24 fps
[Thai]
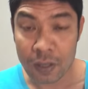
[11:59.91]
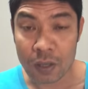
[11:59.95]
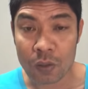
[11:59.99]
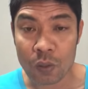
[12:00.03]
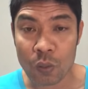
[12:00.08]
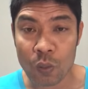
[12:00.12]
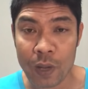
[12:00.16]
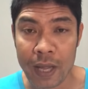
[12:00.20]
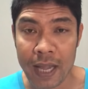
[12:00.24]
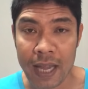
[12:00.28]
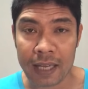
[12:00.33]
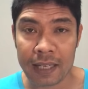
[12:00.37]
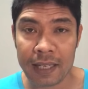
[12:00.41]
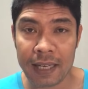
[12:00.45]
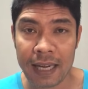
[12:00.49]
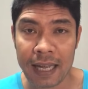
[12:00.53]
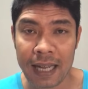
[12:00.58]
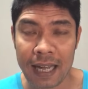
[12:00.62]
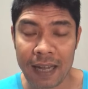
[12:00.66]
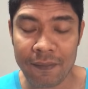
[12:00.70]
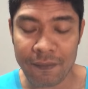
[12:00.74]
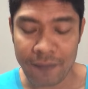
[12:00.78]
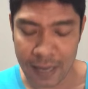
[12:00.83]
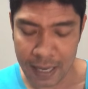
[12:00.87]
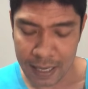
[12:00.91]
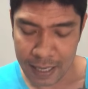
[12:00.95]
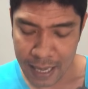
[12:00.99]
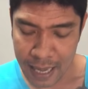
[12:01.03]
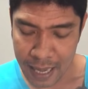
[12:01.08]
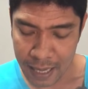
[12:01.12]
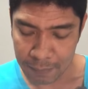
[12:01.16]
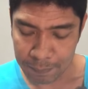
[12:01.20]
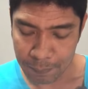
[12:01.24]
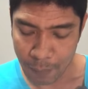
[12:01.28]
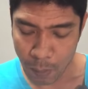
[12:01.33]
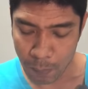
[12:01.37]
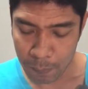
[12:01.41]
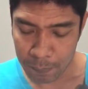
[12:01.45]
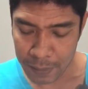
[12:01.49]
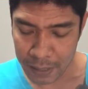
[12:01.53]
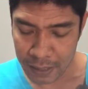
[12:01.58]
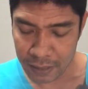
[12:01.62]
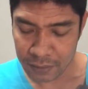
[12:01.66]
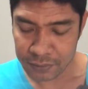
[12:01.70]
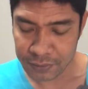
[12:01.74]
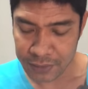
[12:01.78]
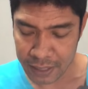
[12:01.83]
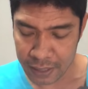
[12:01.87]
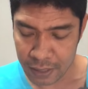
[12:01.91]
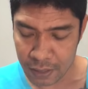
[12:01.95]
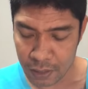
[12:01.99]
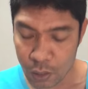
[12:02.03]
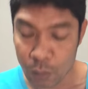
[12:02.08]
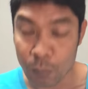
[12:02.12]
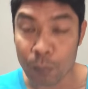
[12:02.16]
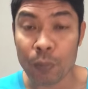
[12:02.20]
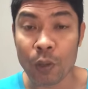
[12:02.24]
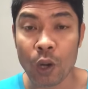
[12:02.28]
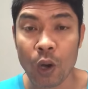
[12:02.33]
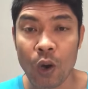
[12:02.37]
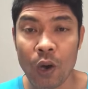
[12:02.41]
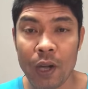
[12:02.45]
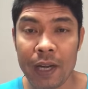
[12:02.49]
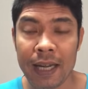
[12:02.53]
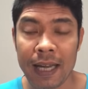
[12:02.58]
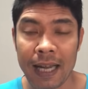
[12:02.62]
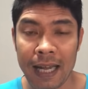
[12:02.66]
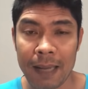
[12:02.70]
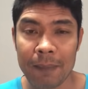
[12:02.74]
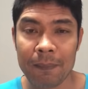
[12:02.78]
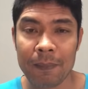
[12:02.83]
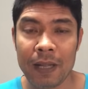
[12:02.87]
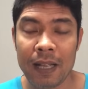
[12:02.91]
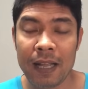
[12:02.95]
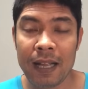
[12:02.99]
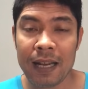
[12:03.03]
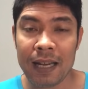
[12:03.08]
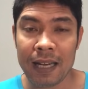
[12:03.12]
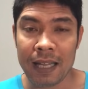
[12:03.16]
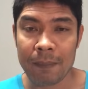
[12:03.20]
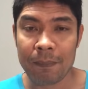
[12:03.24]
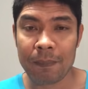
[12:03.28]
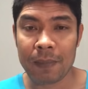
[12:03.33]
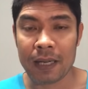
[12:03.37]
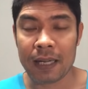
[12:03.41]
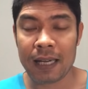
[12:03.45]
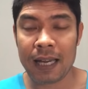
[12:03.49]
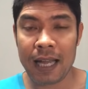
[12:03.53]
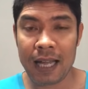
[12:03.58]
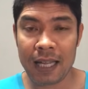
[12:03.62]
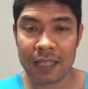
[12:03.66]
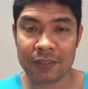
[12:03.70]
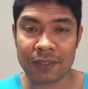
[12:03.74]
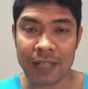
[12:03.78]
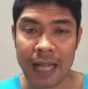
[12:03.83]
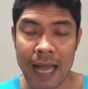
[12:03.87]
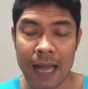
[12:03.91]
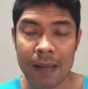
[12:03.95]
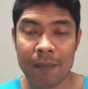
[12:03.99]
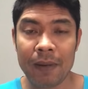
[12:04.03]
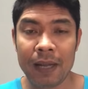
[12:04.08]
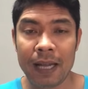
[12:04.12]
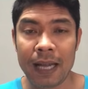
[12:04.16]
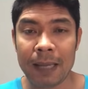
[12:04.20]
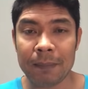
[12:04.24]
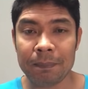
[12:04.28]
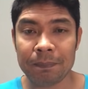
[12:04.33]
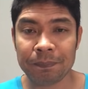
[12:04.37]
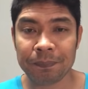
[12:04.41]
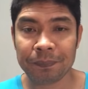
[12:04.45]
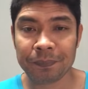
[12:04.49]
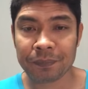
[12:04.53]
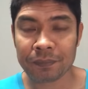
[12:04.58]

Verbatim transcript: คู่เอกนี่แหบฝ่ายแดงป้อมเพชรสิทธิ์หนุ่มน้อยนะครับเลทเปิด 5-3 นะครับ